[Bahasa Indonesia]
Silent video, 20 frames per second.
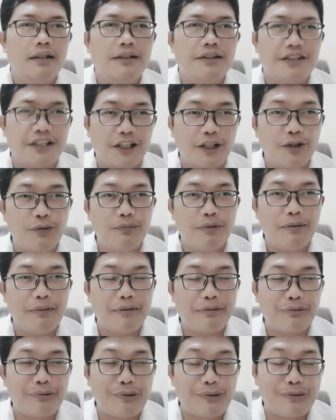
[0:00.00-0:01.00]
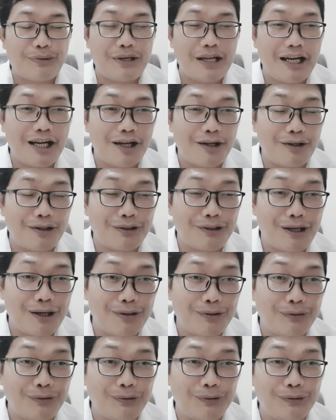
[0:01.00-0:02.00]
Shalom Bapak Saudara-saudara,
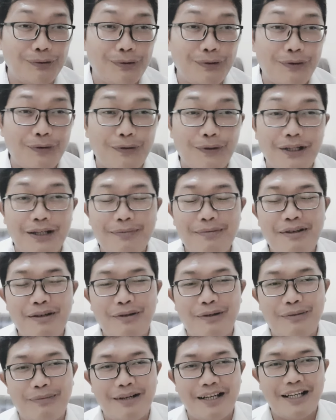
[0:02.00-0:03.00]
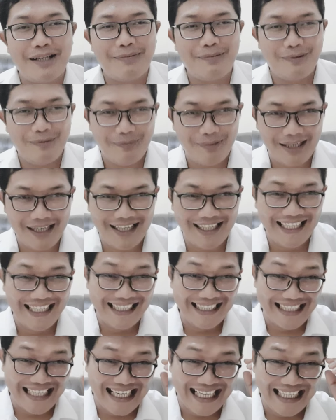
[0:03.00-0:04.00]
kawan-kawan guru-guru sekolah minggu dimanapun
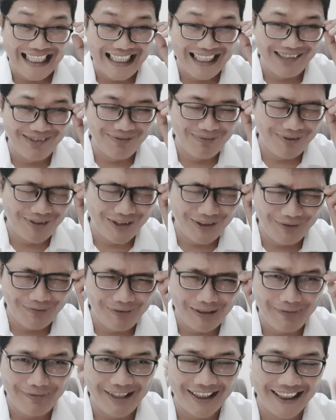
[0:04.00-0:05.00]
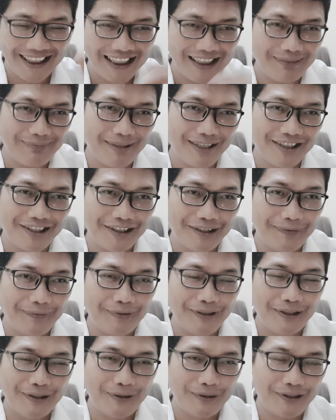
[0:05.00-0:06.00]
berada. Salam jumpa Mang Inang masih di
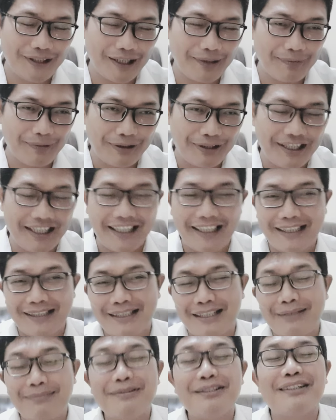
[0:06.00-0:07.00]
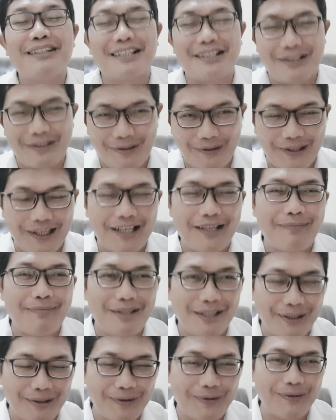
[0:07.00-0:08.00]
video sermon singkat Jamita Sekolah
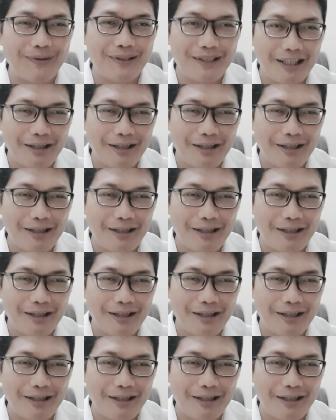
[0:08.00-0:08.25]
Minggu.